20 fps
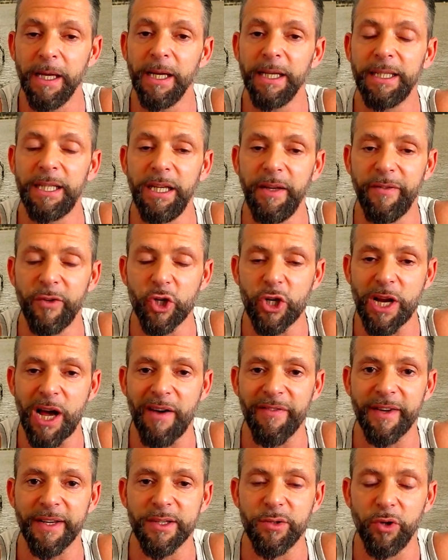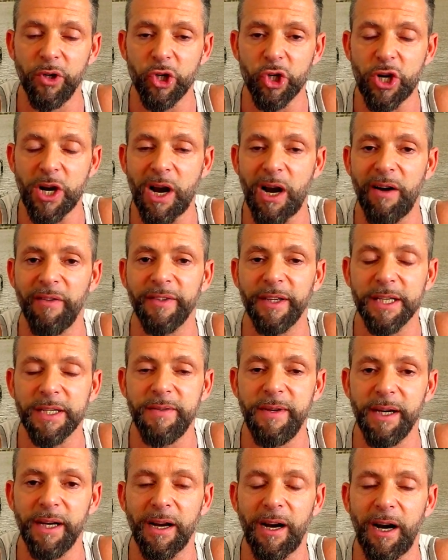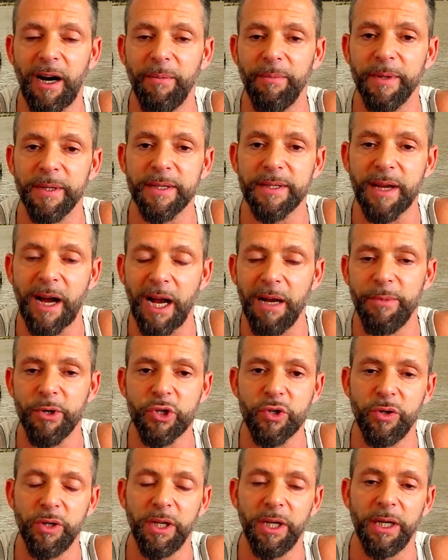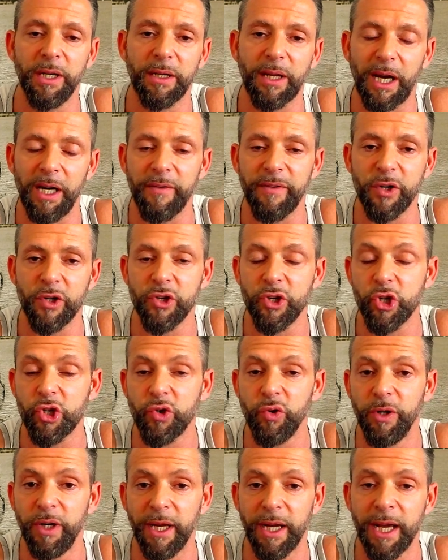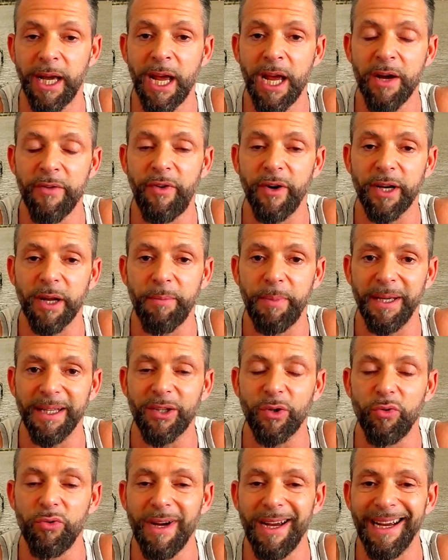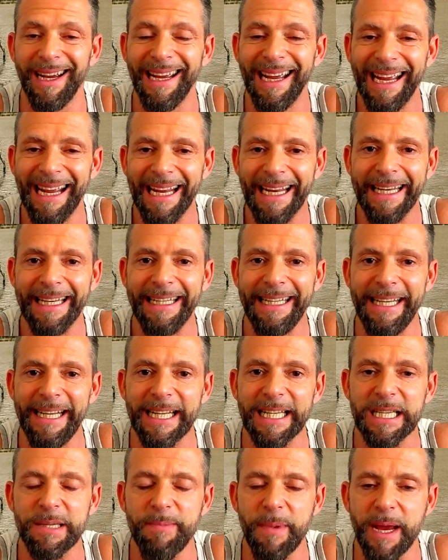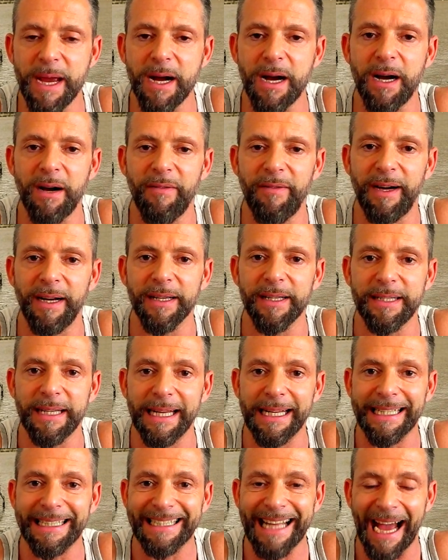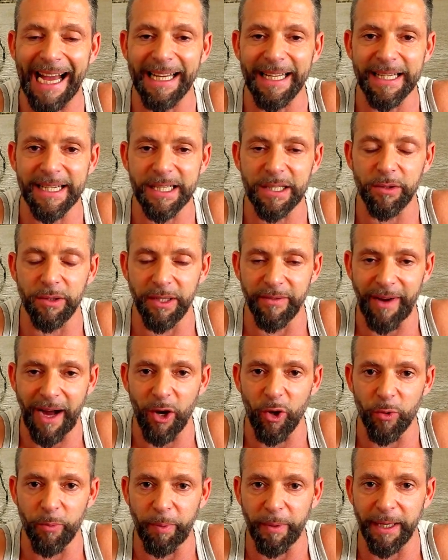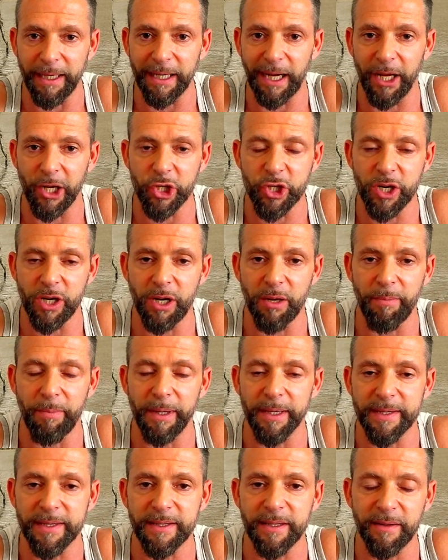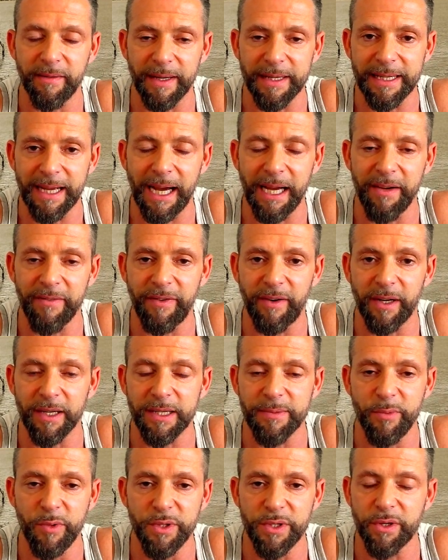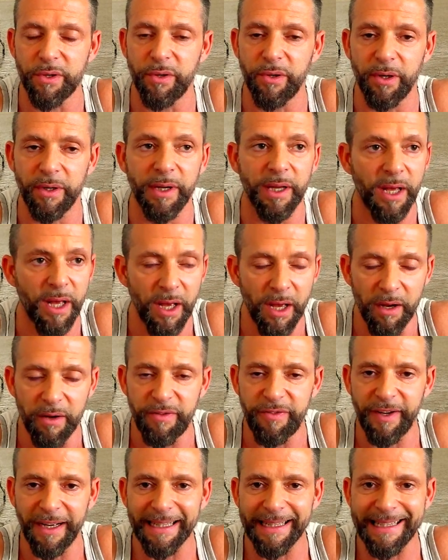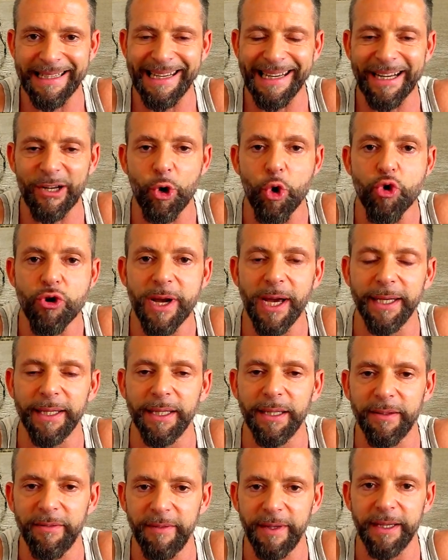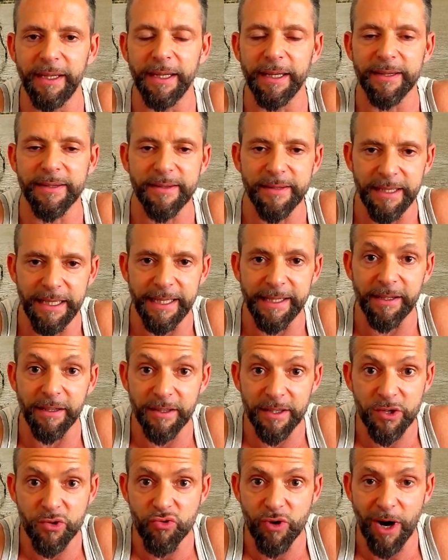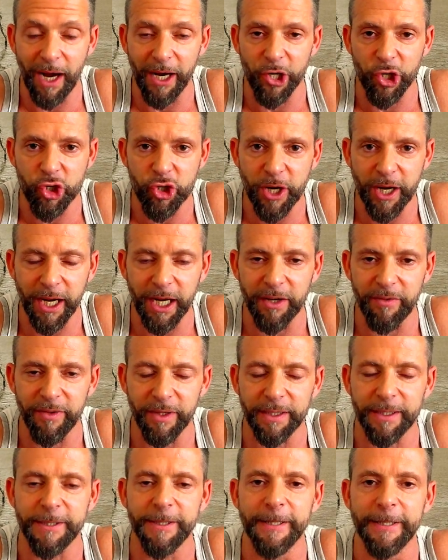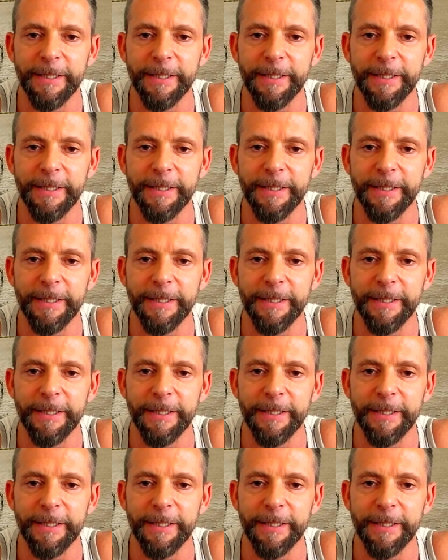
tiefen Schlaf, gesunden Schlaf, deswegen abends halbe Stunde, dreiviertel Stunde, Stunde vor der Bettruhe nichts mehr, was den Geist in Warnung bringt. Anstellen am besten was Einfaches, Musik hören, Fernseh gucken, wenn es nicht zu anstrengend wird.